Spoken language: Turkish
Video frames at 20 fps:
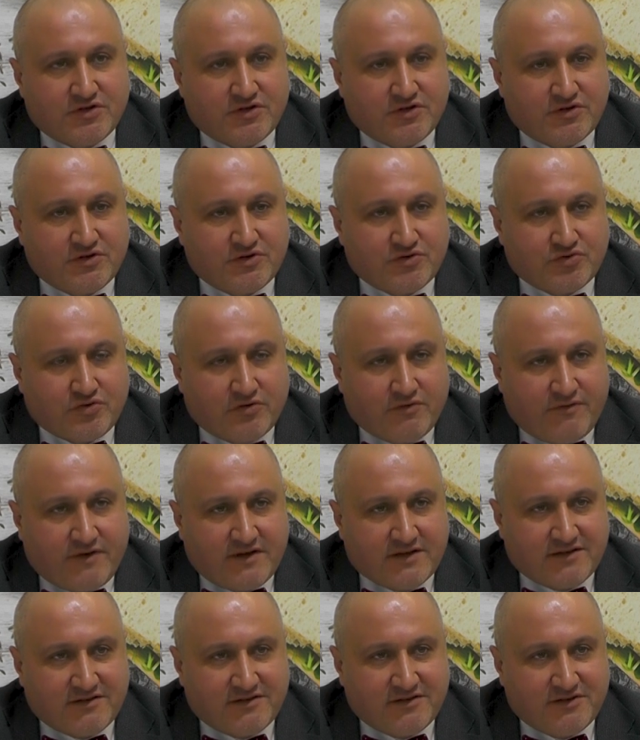E, çok
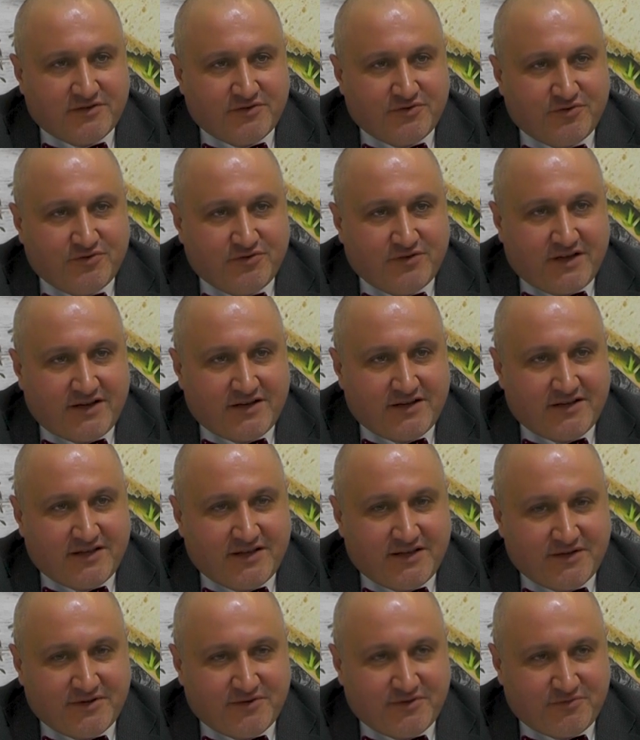farklı
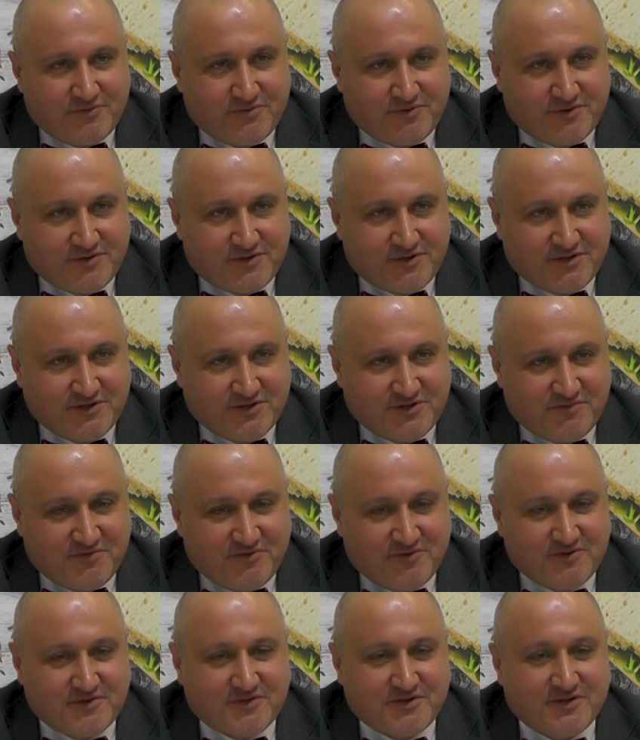ürünlerde
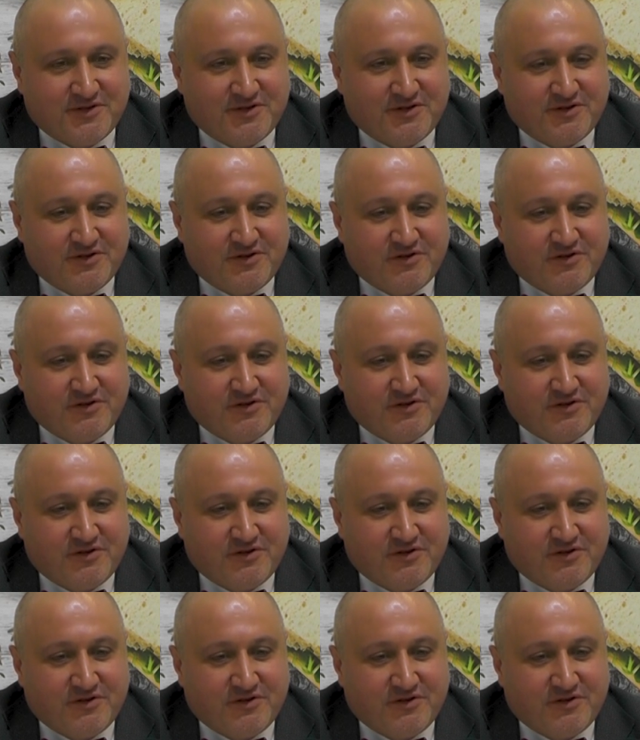çalışmıyoruz. E,